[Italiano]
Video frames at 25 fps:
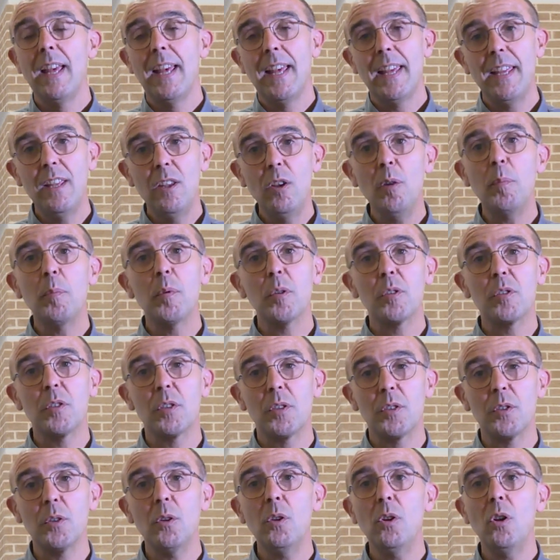Io posso
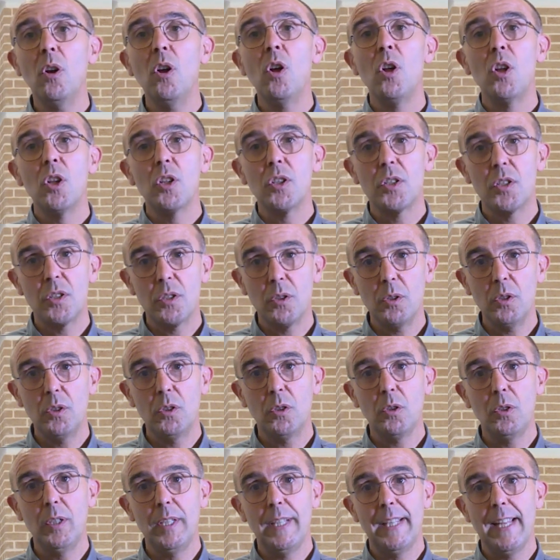solo
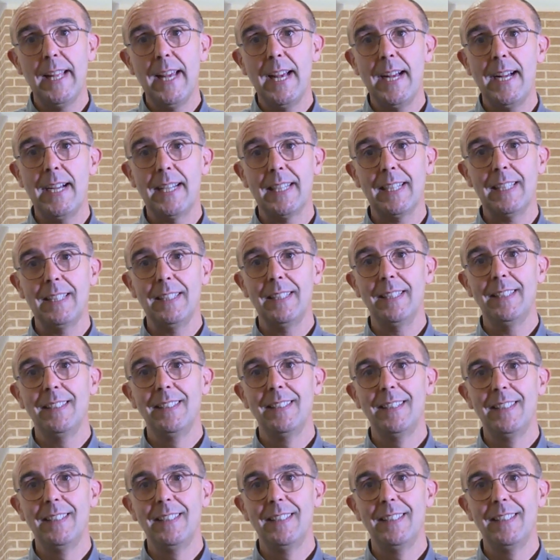sottolinearle.